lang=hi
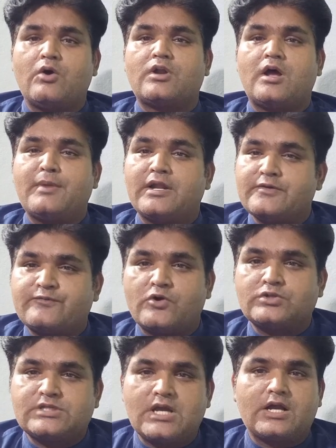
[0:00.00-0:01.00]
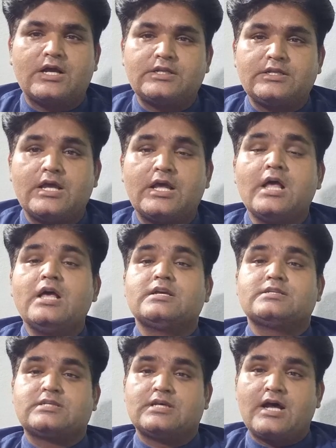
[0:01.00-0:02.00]
है और हमारी फ़ौज क्या कर रही है
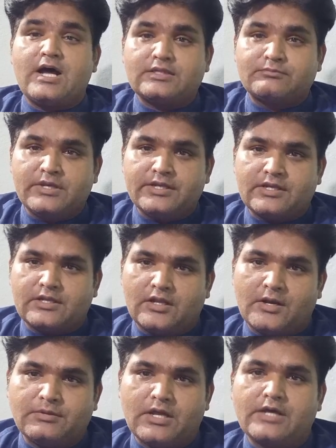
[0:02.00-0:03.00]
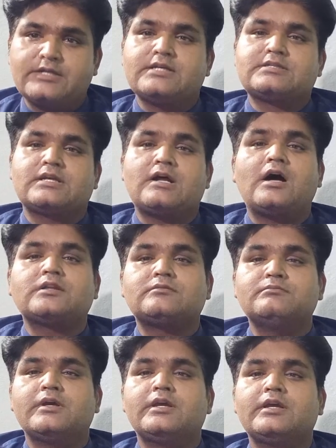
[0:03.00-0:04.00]
ज़रात में इनकलाब ला रही है
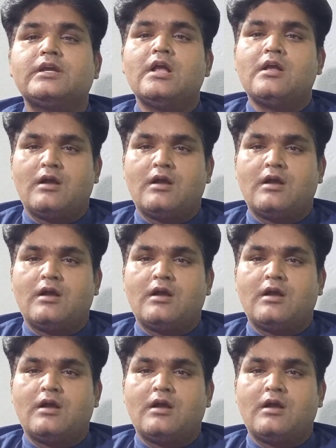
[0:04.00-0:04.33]
ज़रात में